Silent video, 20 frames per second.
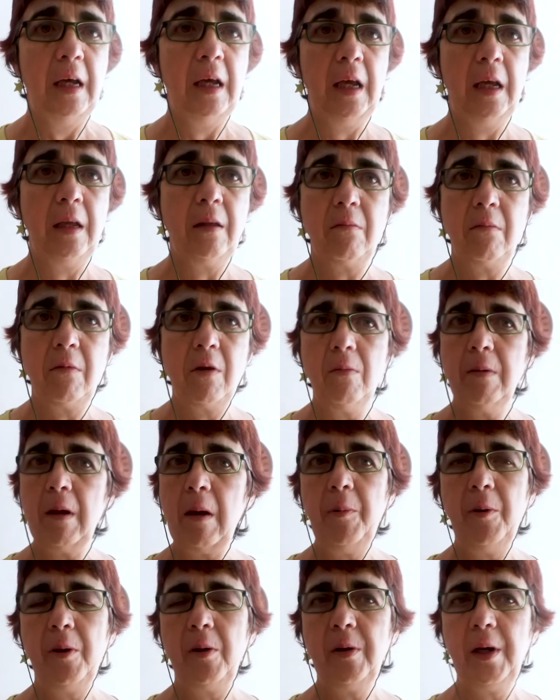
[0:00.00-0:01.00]
Eh, yo voy
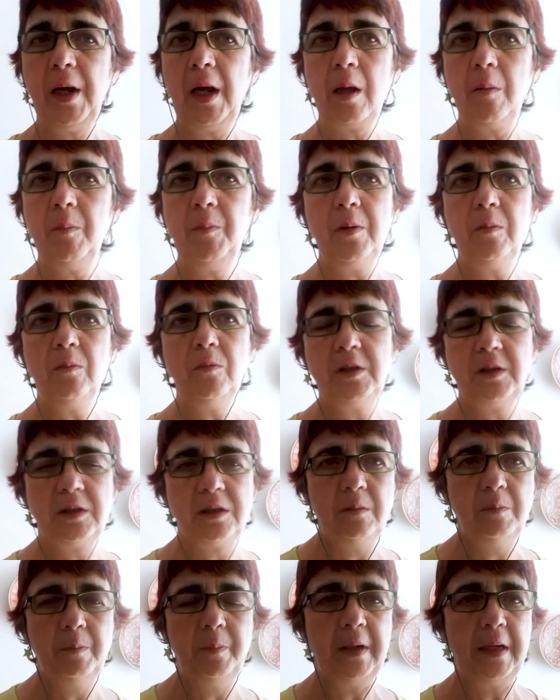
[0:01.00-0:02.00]
a poner un ejemplo muy
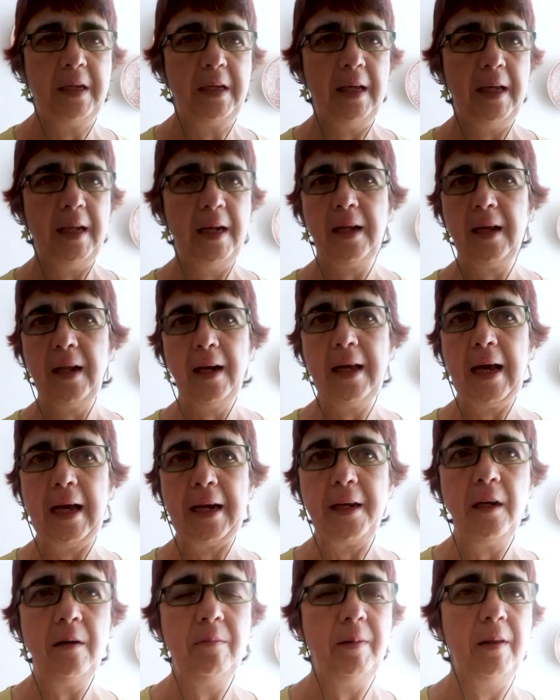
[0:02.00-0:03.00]
simple, el
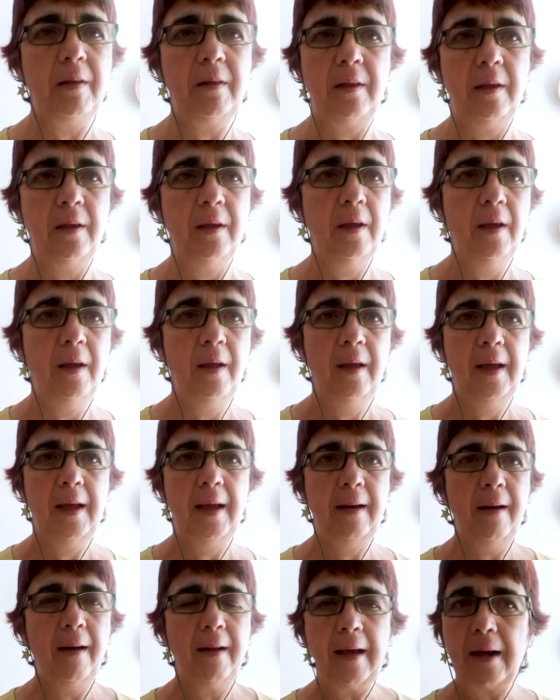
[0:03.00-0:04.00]
carril bici.
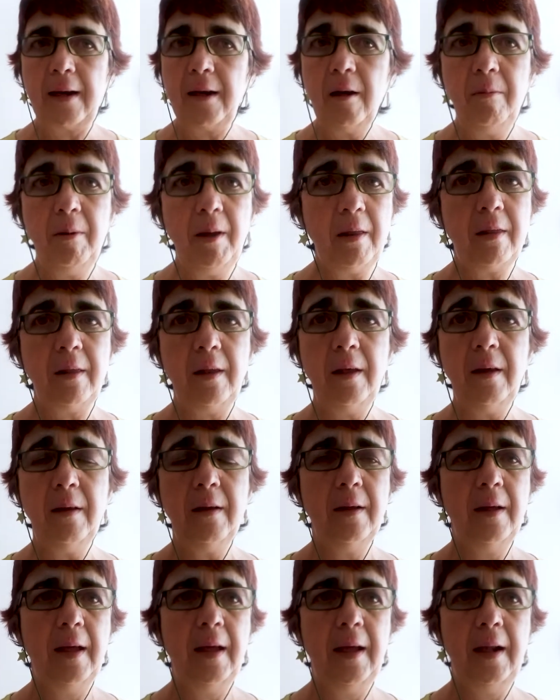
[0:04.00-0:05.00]
En el carril bici,
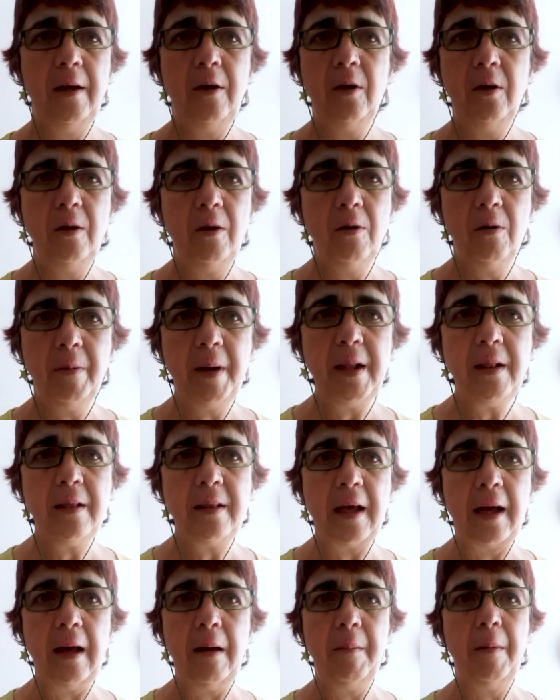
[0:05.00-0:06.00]
el
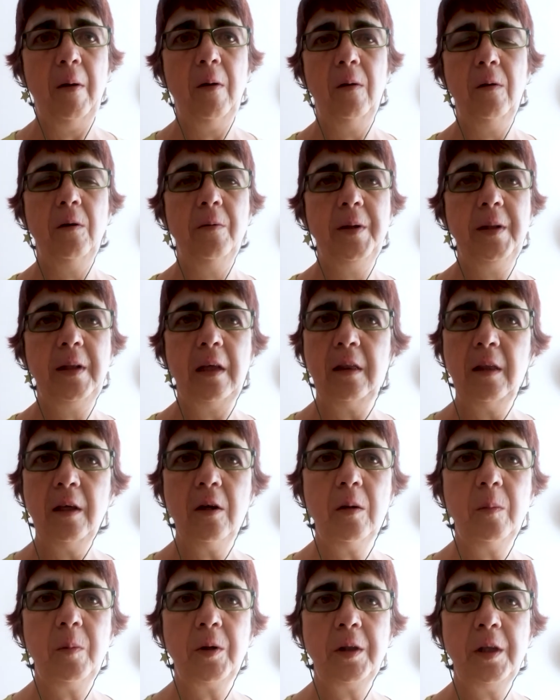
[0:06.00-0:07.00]
90 o
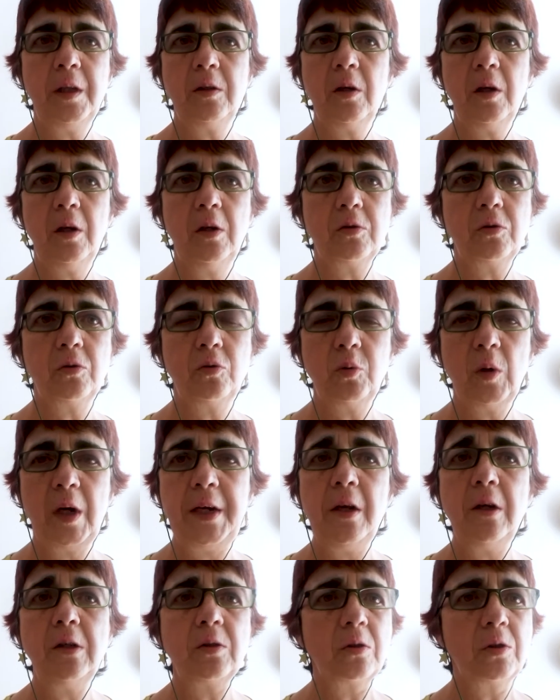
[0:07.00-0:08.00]
95% de los
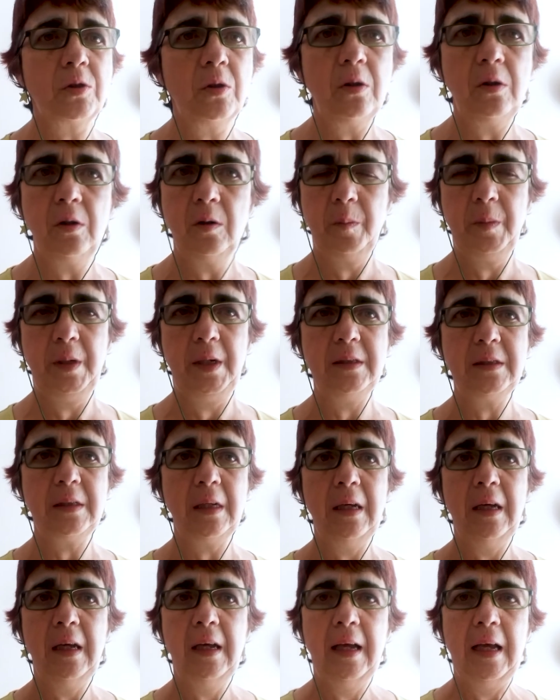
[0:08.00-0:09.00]
usuarios son hombres.
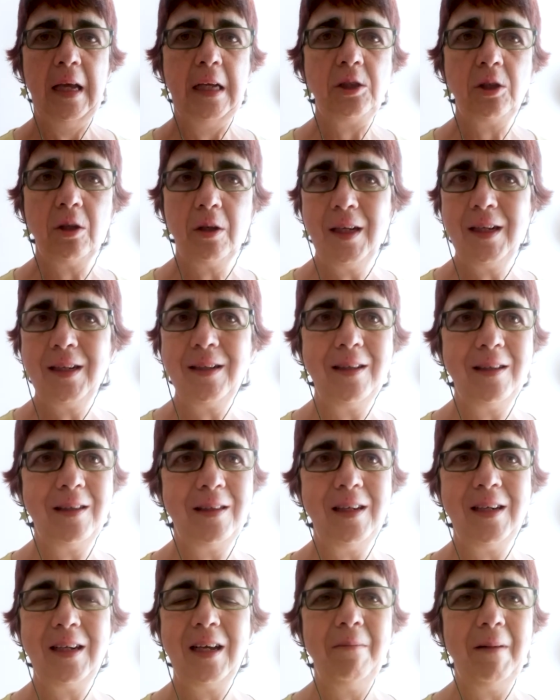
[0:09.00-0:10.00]
Esto quiere
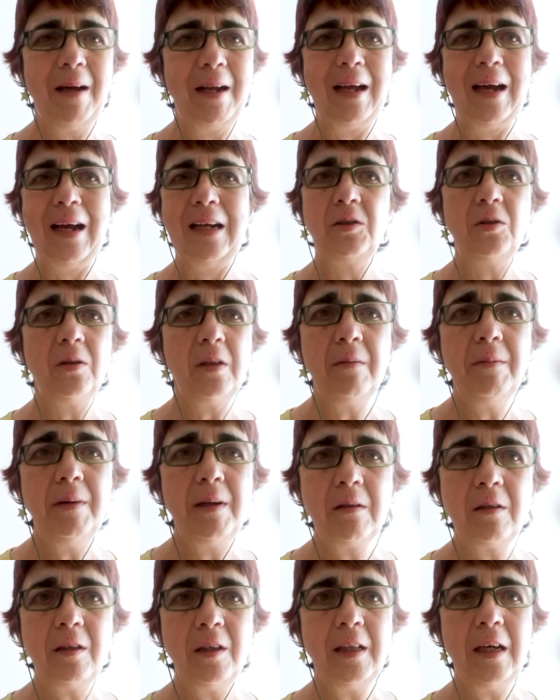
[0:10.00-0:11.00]
decir que van a toda
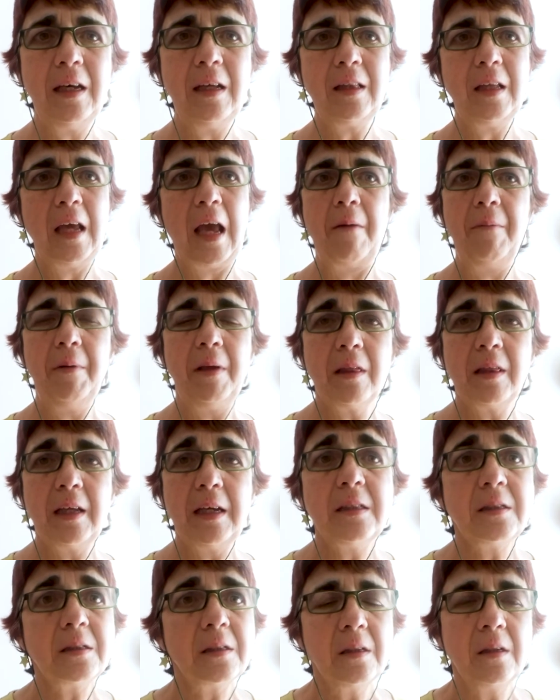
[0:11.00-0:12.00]
velocidad, a
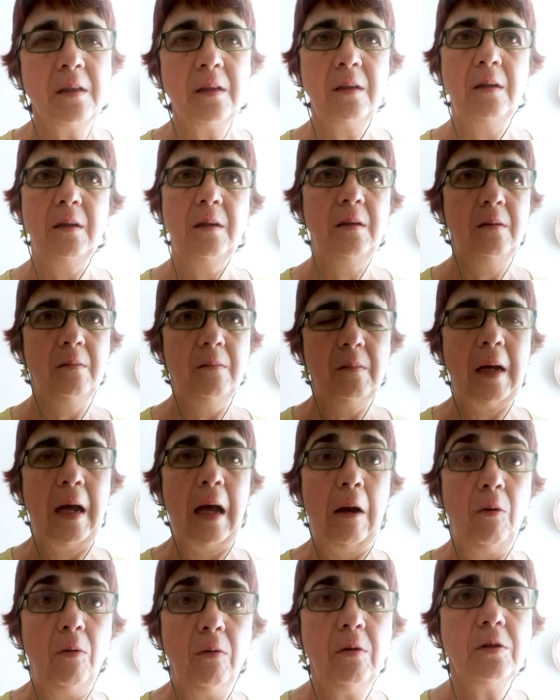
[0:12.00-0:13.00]
veces,
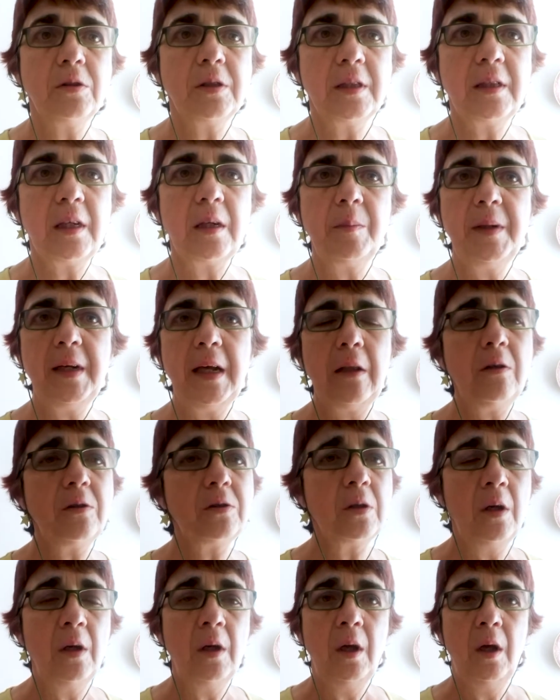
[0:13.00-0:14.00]
algunos
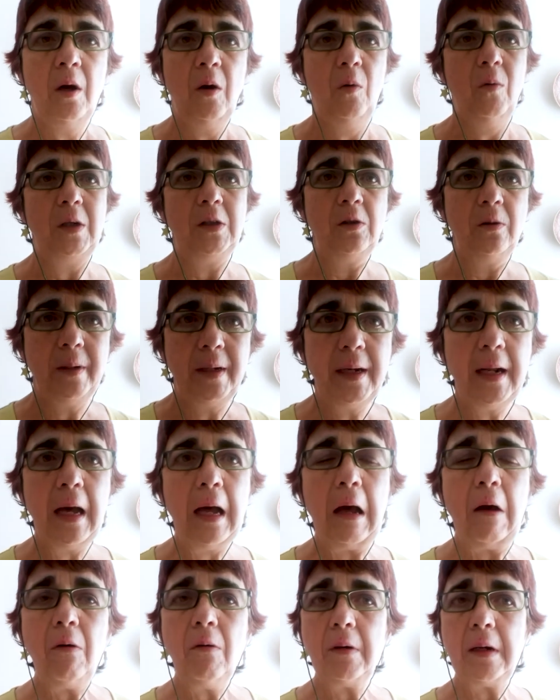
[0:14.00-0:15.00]
determinados, cuando ven
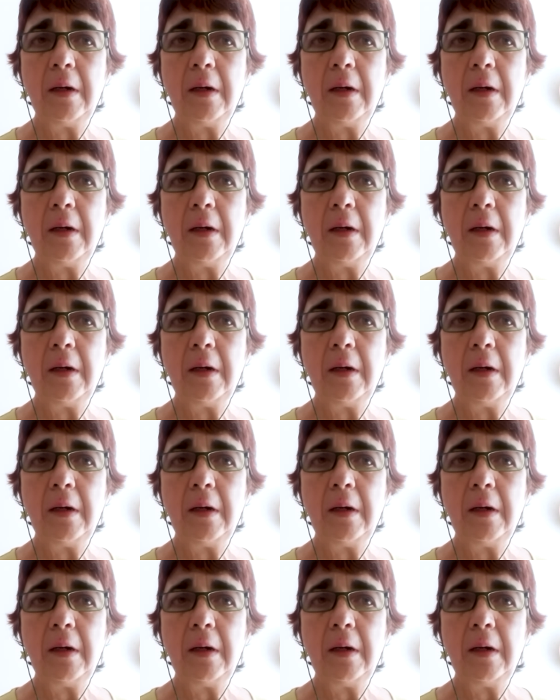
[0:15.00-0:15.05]
a